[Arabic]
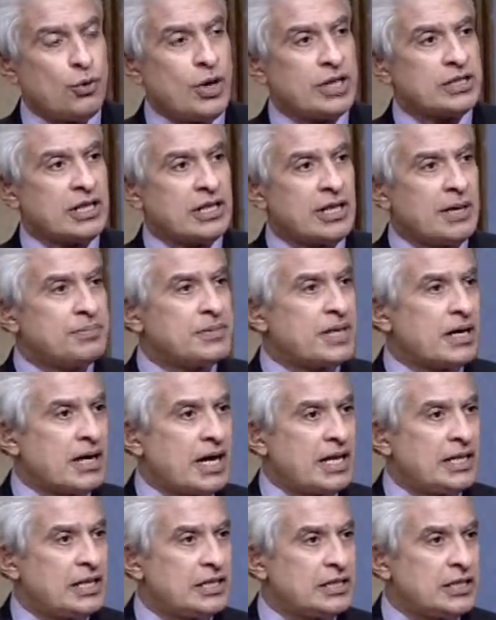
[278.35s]
وطلبتك
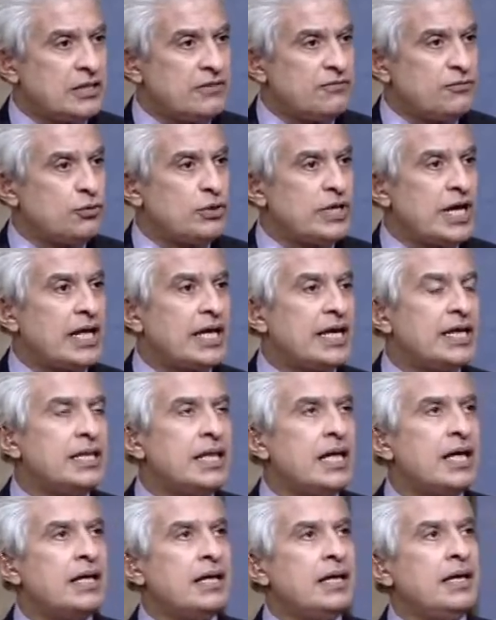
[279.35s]
على التليفون يعني
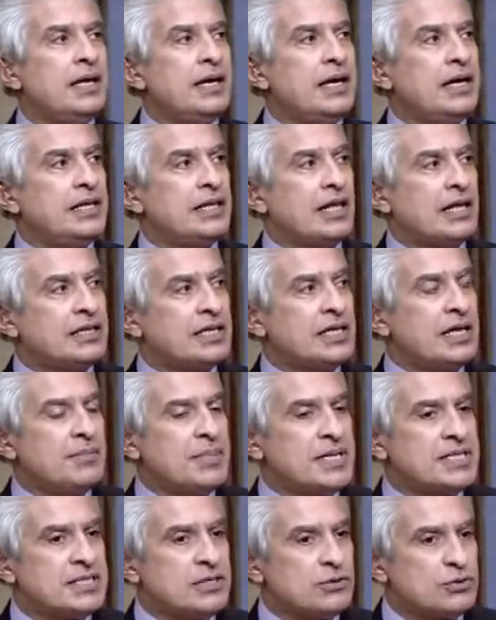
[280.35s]
هنا القضيه
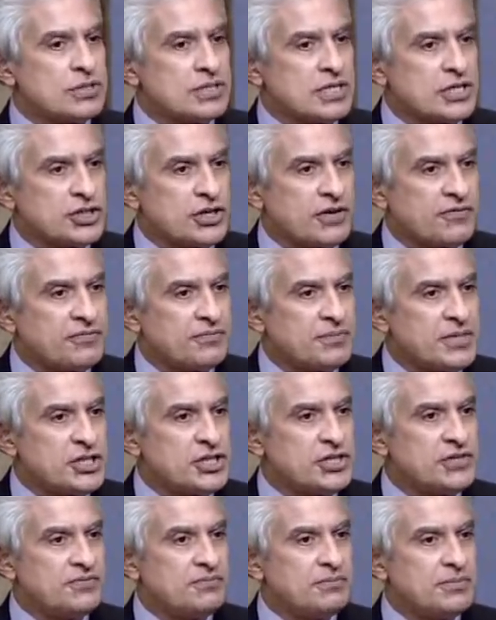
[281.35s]
بس يا استاذ اشرف
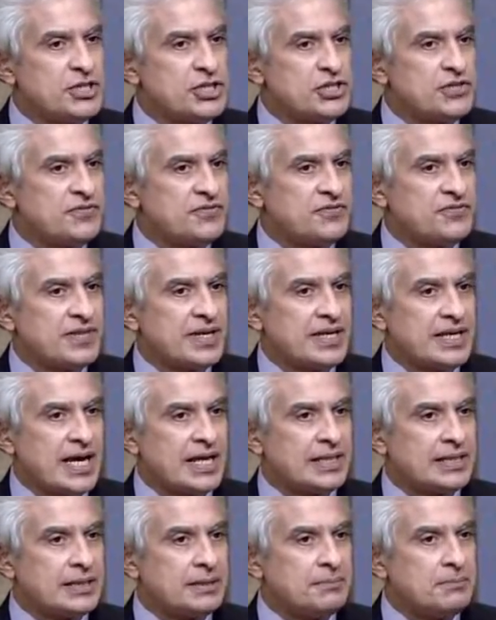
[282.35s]
مش مش
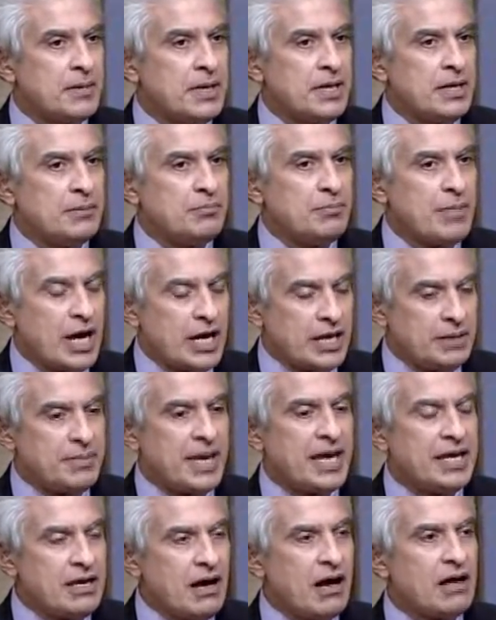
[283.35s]
يعني ما هي,
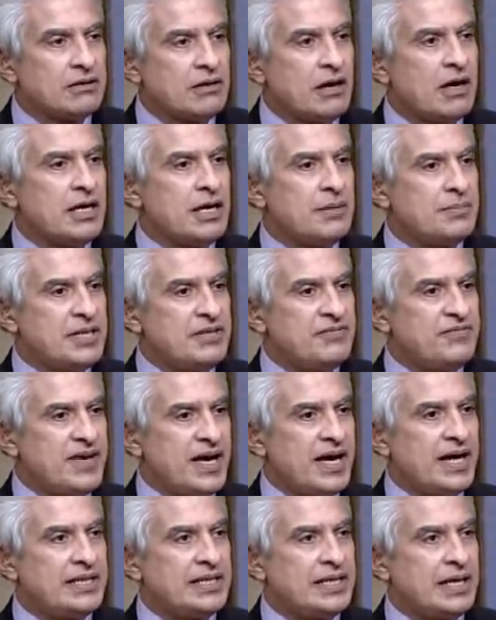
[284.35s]
ما هي قضايا
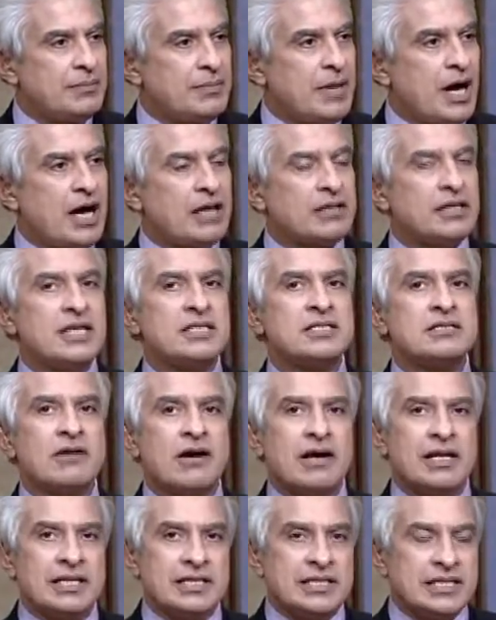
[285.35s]
بالفعل يعني ما هي قضايا
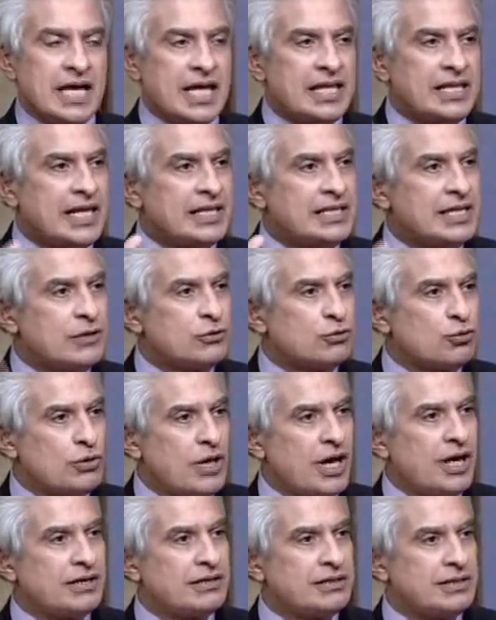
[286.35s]
ازدراء الاديان
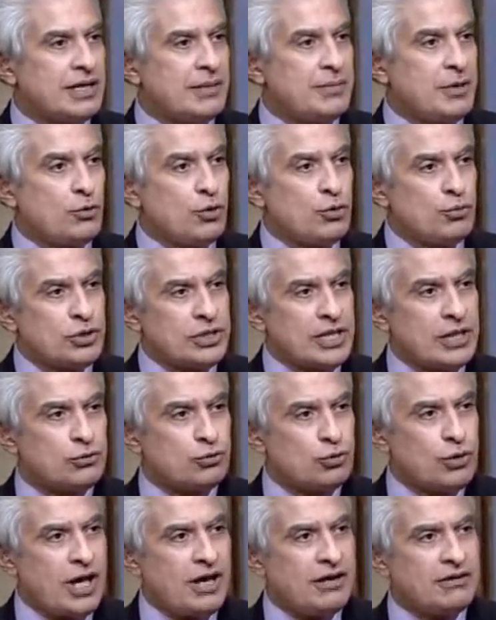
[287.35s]
تلاحق الجميع ويمكن ان
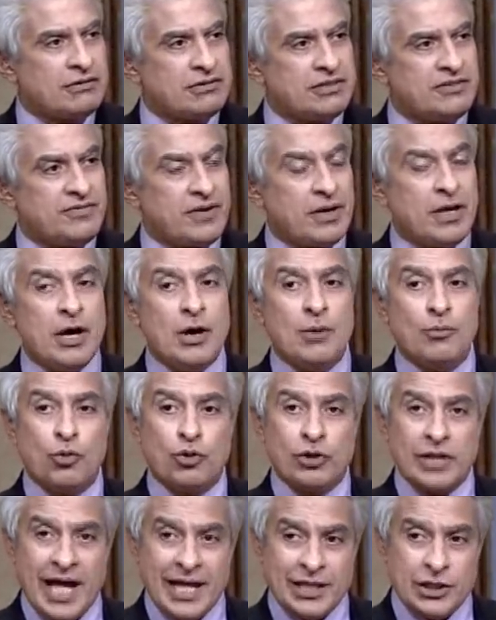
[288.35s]
تلاحقني فيها
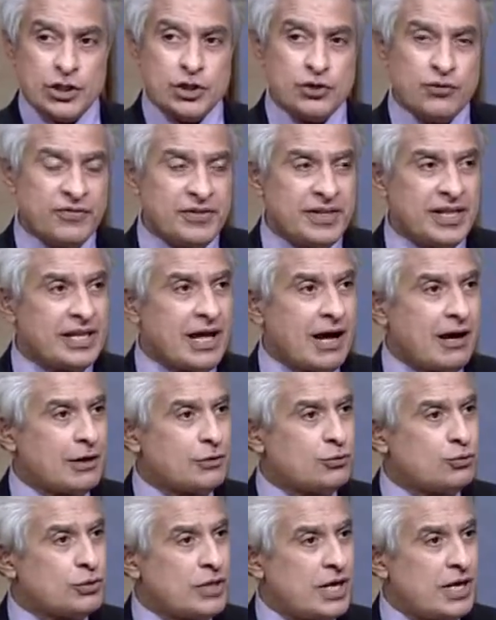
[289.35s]
ممكن حد يشوف اللي انا
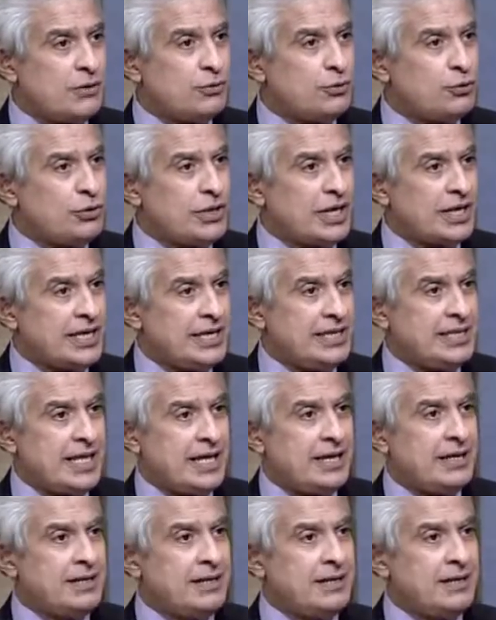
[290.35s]
عرضته ده ويقول لك ايه
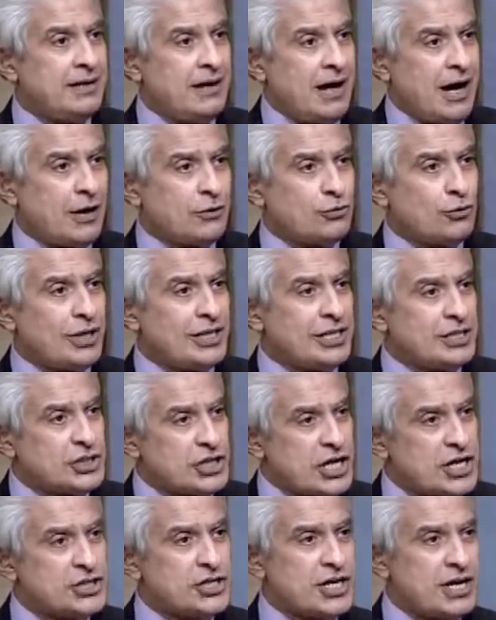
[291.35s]
ده عرضوا على
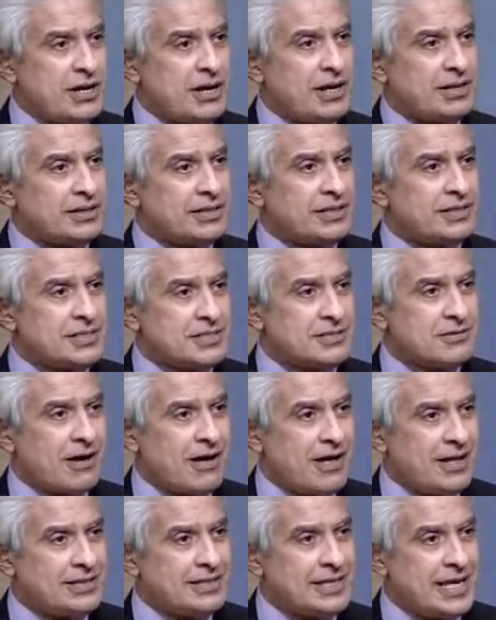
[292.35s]
الشاشه قضيه
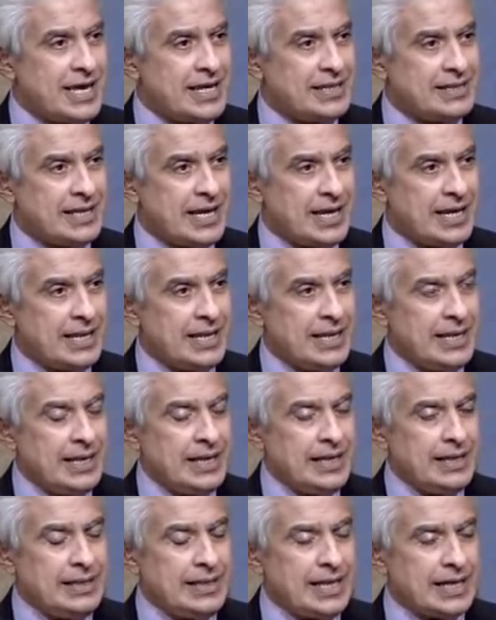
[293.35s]
ازدراء اديان يعني
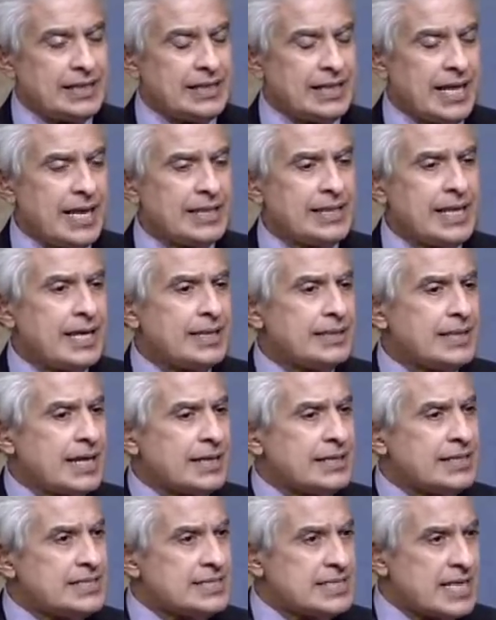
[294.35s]
لكن هذا ده
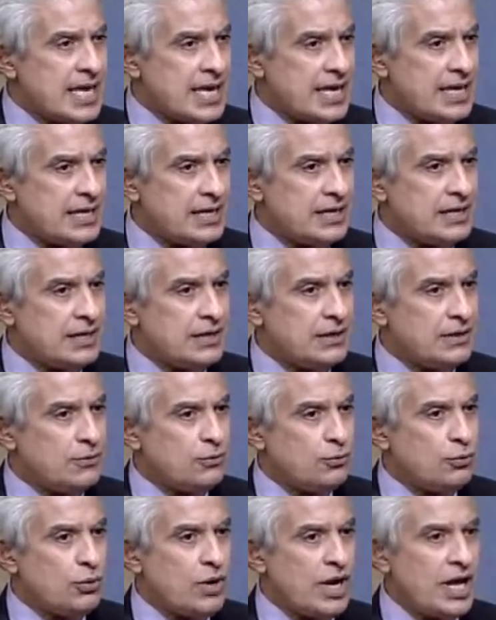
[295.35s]
اجتزاء
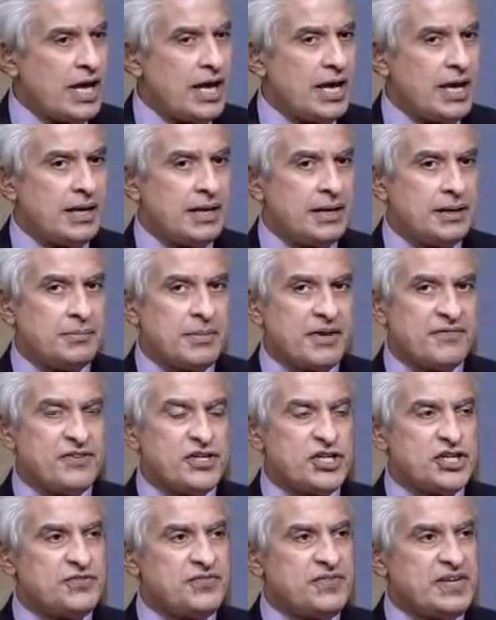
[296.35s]

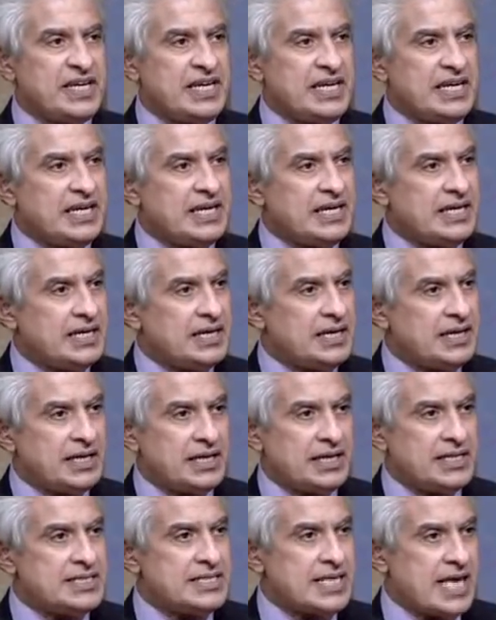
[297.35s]
ومفيش فيه آه،
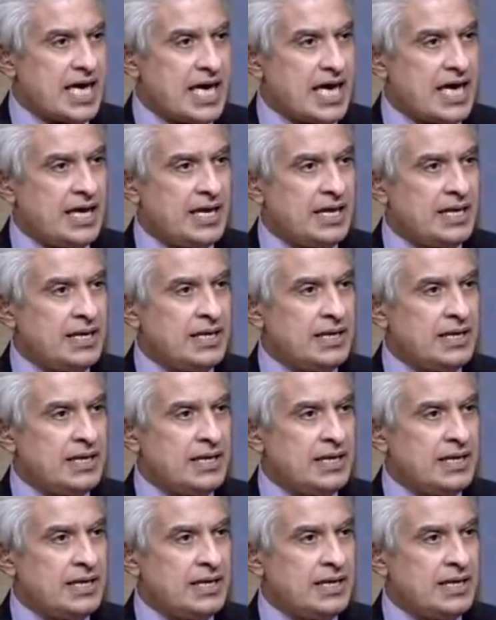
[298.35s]
إساءة